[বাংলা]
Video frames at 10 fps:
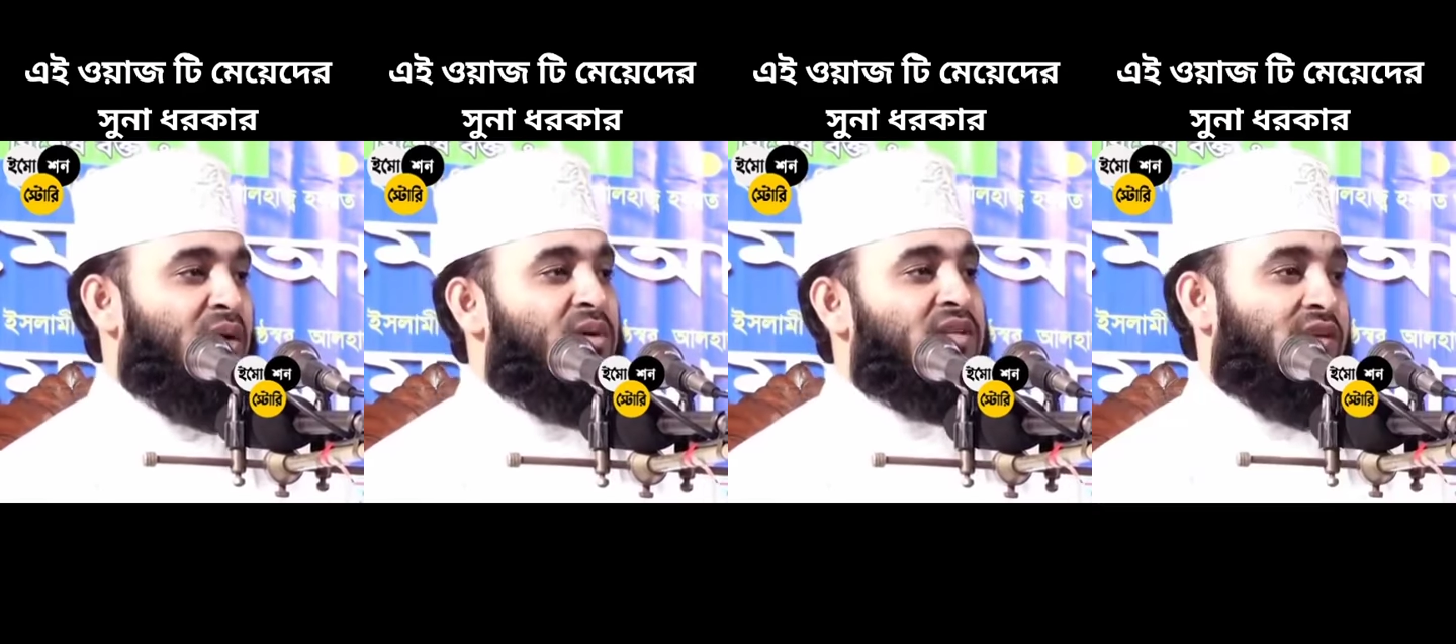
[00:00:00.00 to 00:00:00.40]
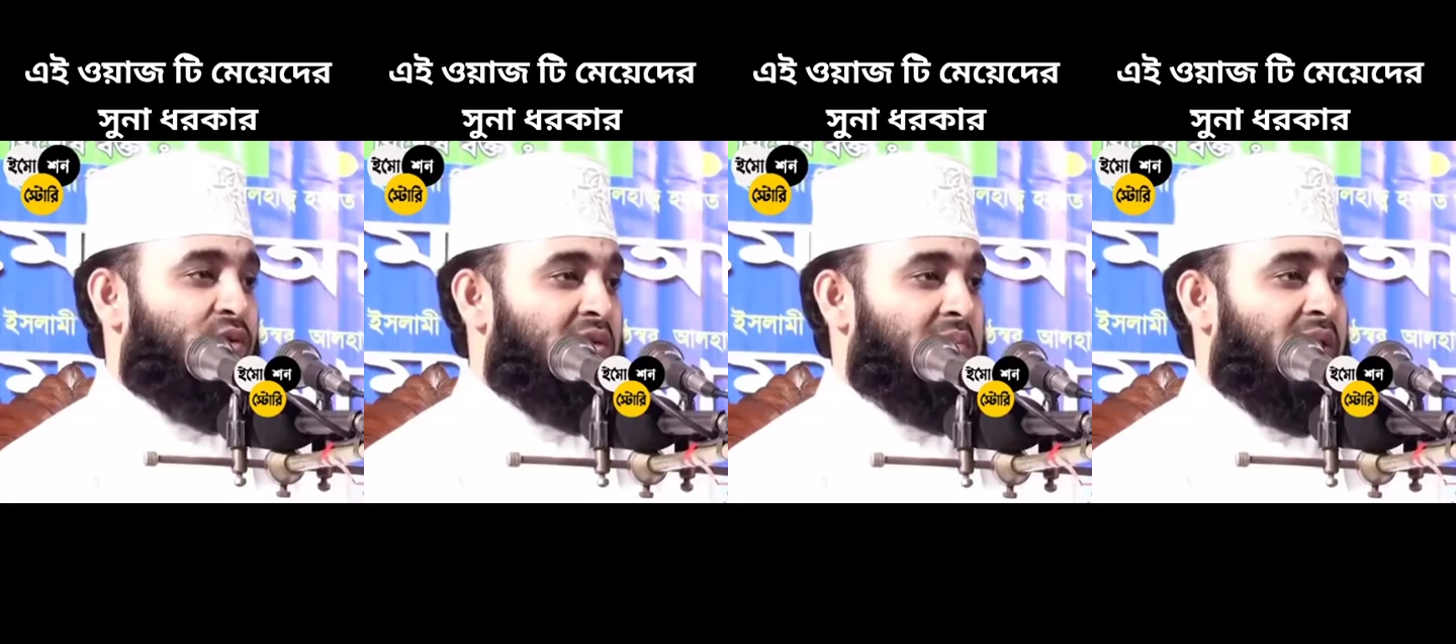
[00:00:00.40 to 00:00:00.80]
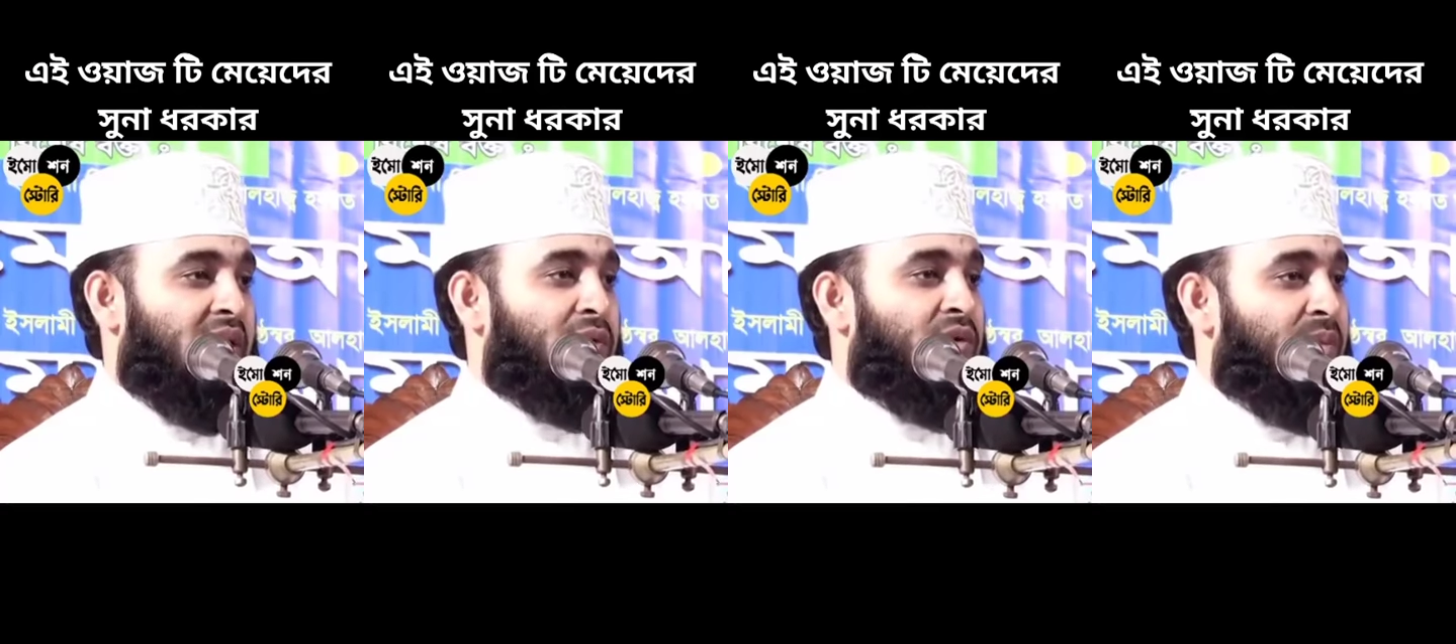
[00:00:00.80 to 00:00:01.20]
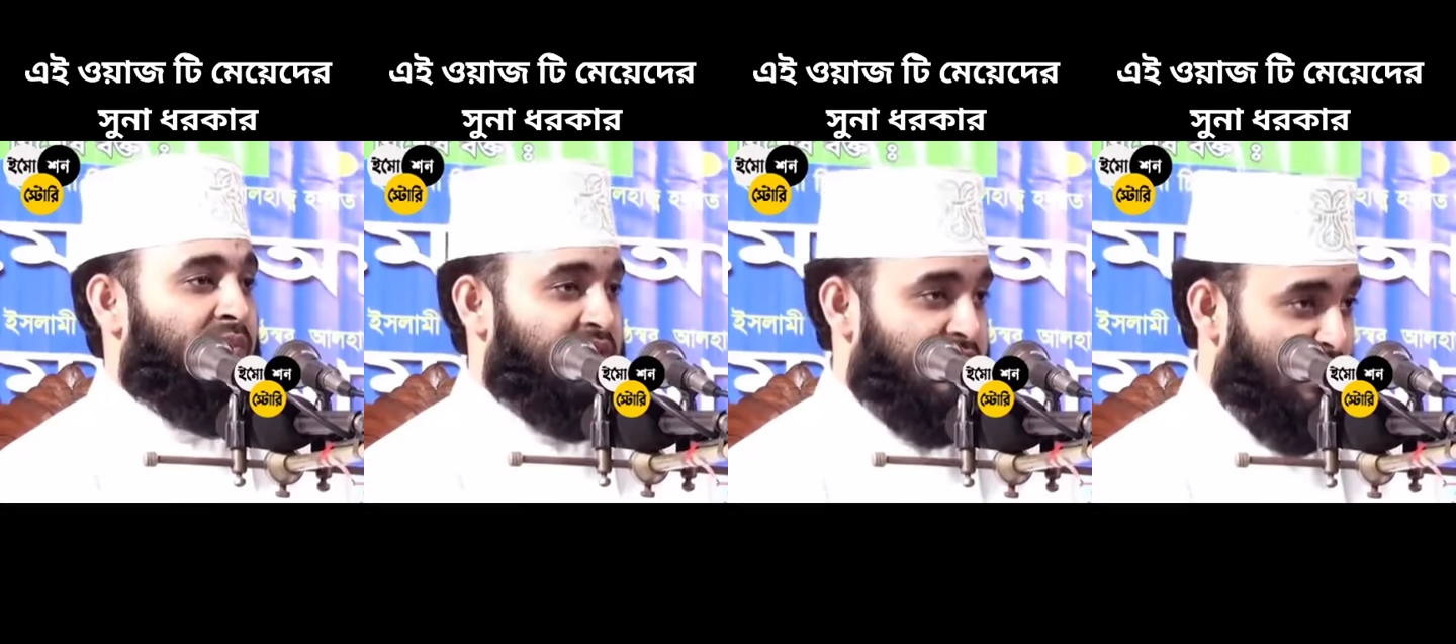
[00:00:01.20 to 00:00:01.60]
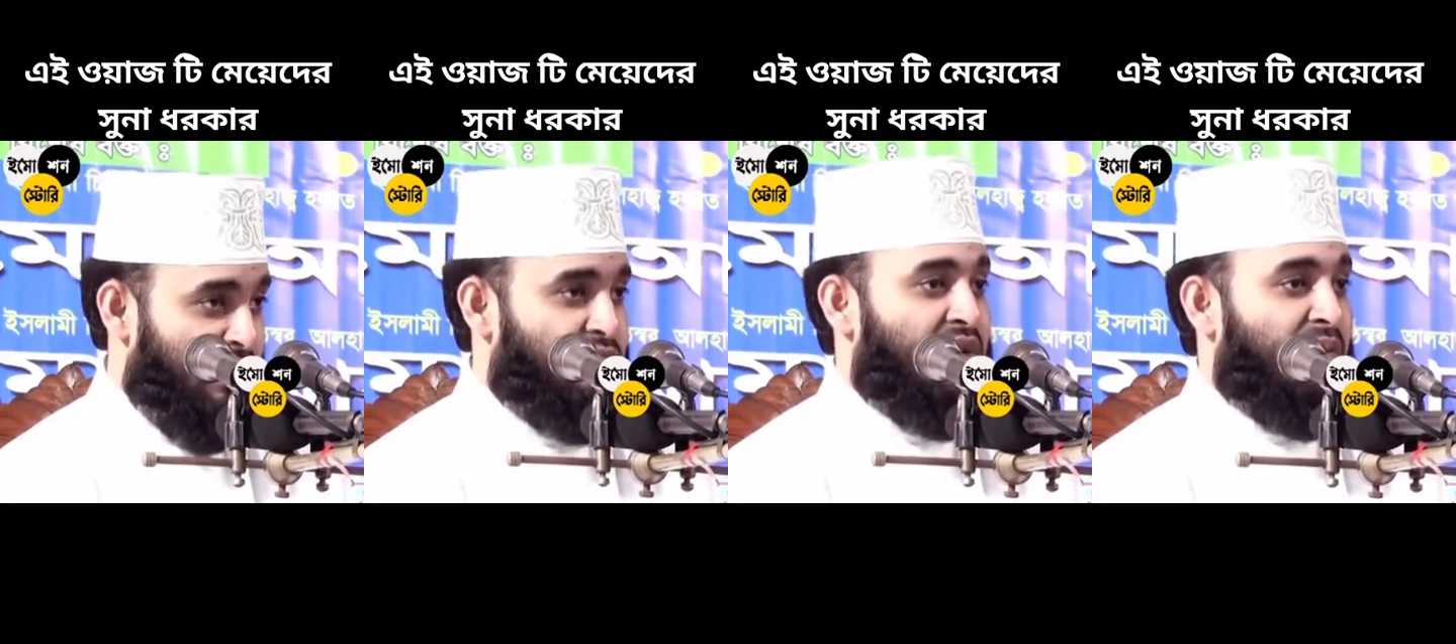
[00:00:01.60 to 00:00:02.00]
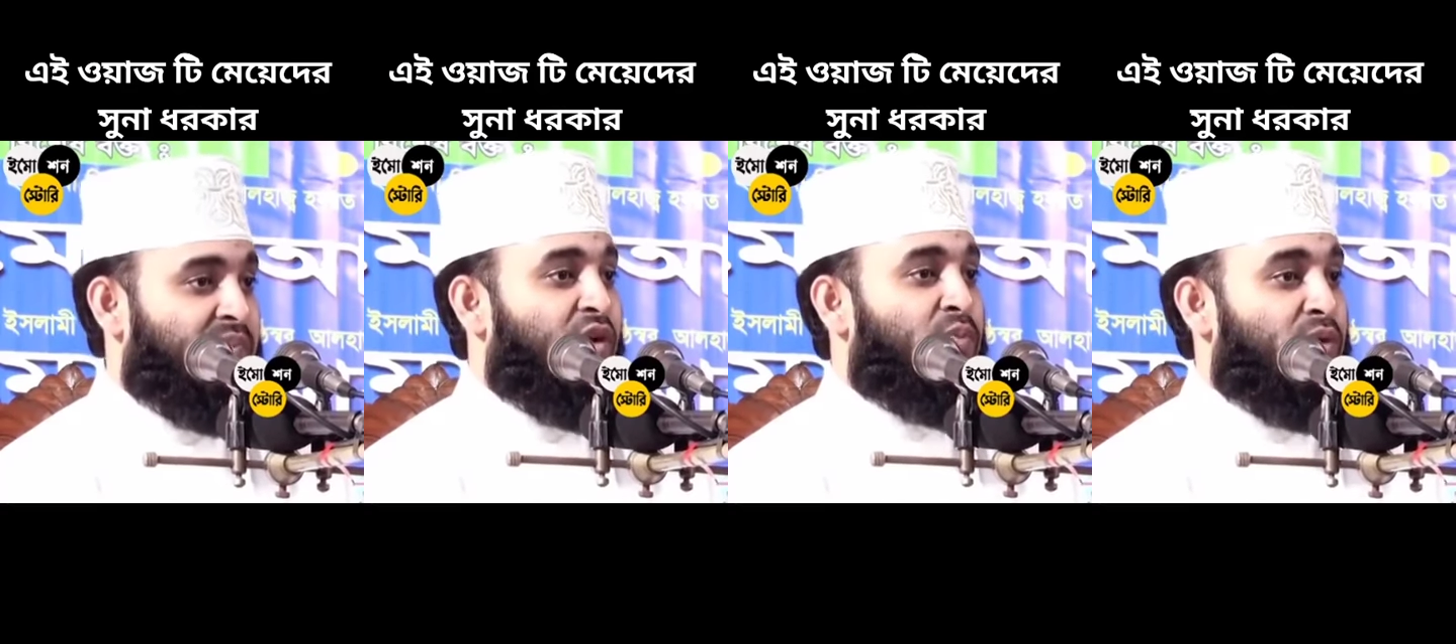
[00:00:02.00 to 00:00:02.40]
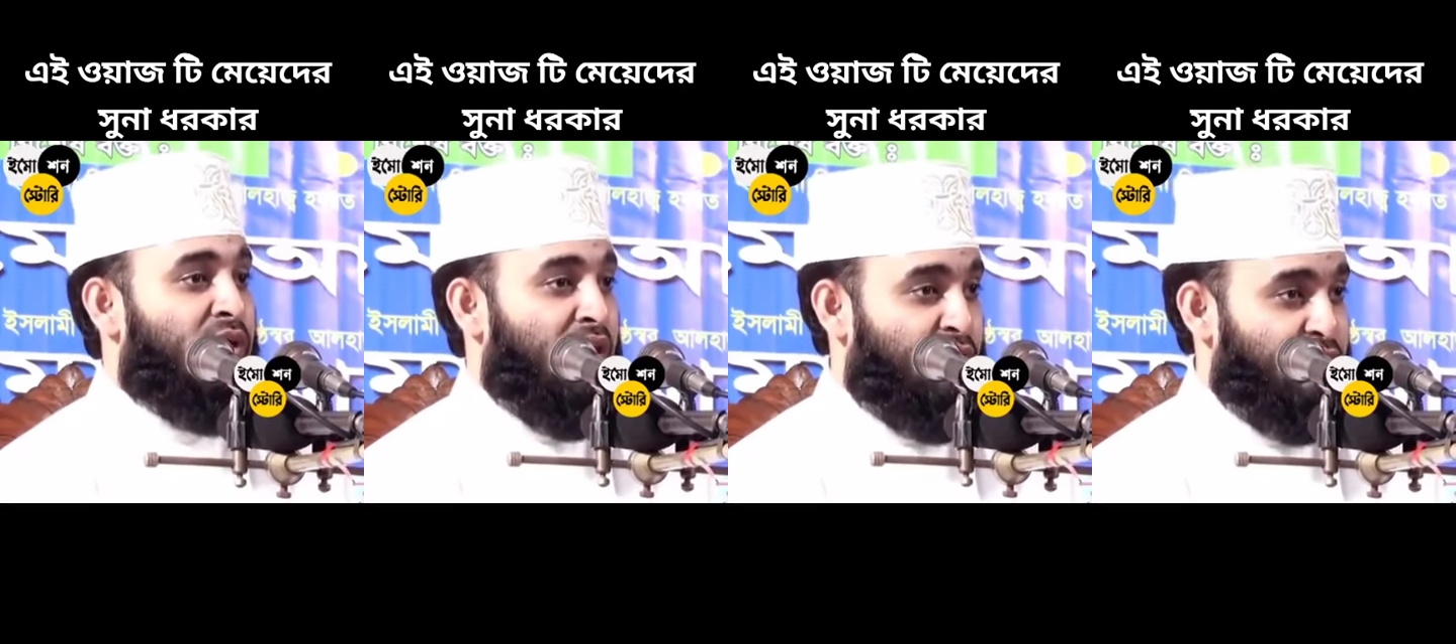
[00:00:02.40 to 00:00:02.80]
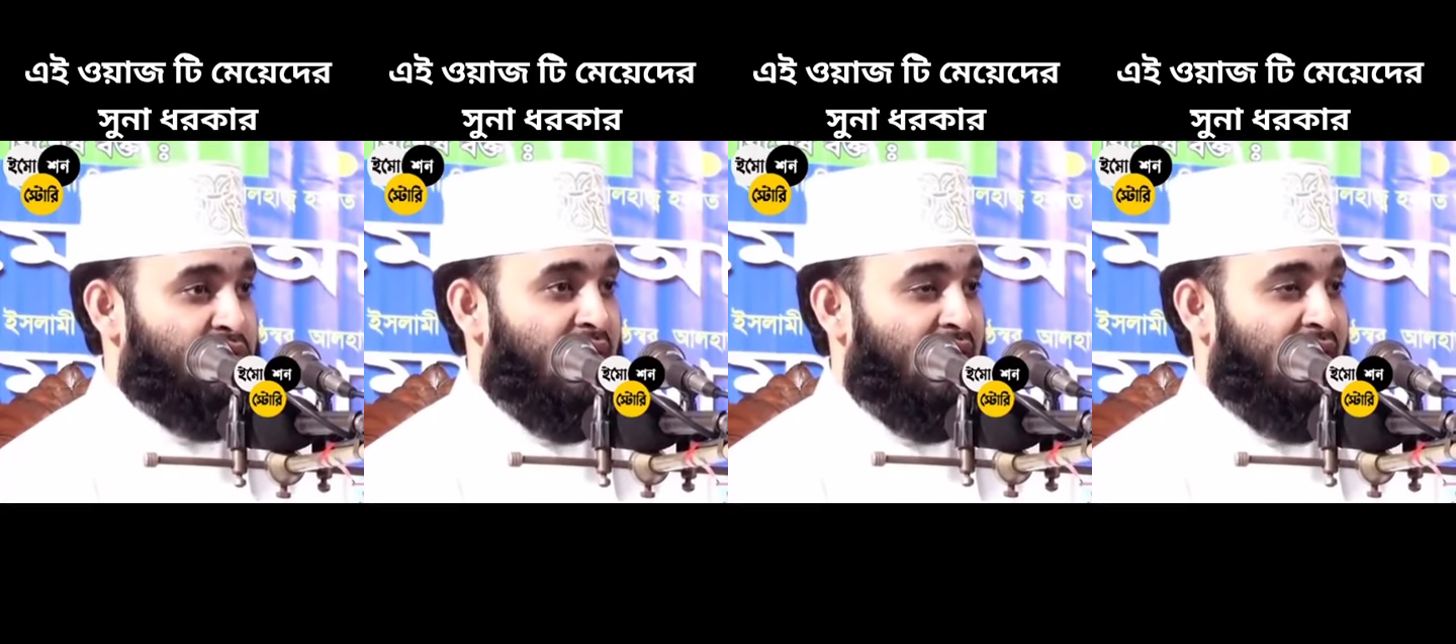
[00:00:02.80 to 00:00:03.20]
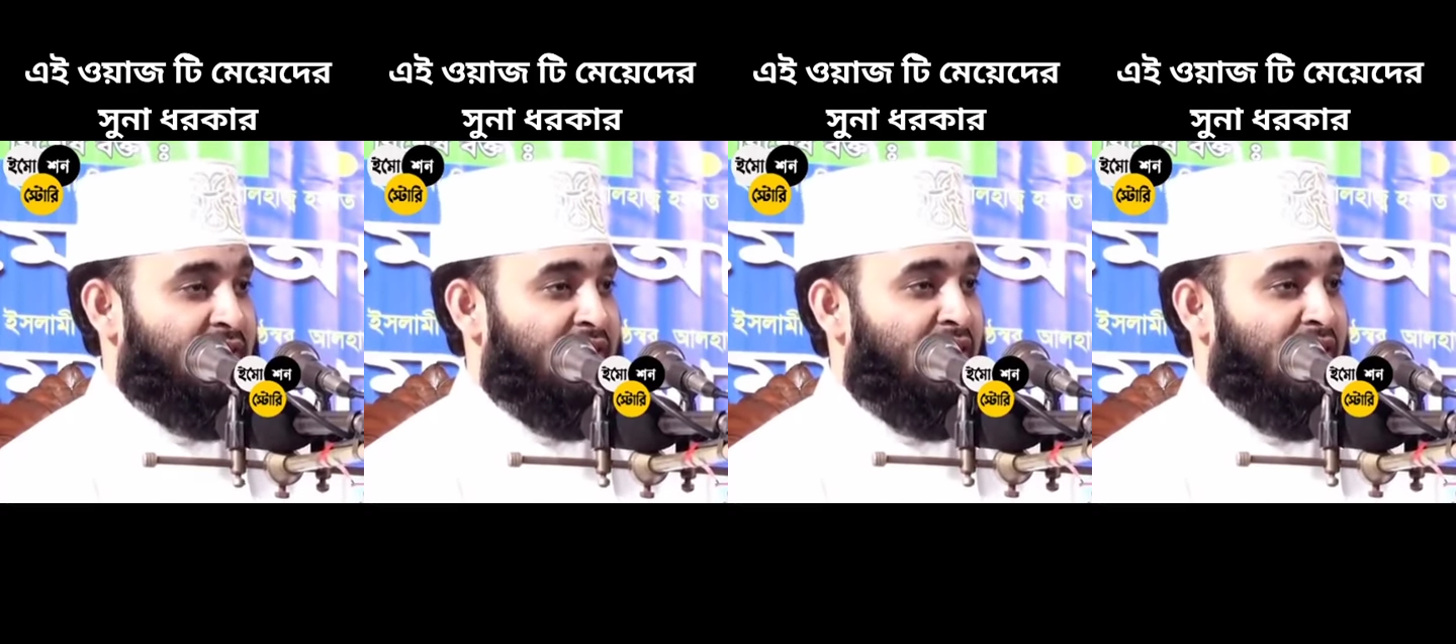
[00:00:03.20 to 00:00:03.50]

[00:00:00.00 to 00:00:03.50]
নামাজি হতে পারেন কিন্তু আপনার স্বামী যদি আপনার উপর নাখোশ থাকে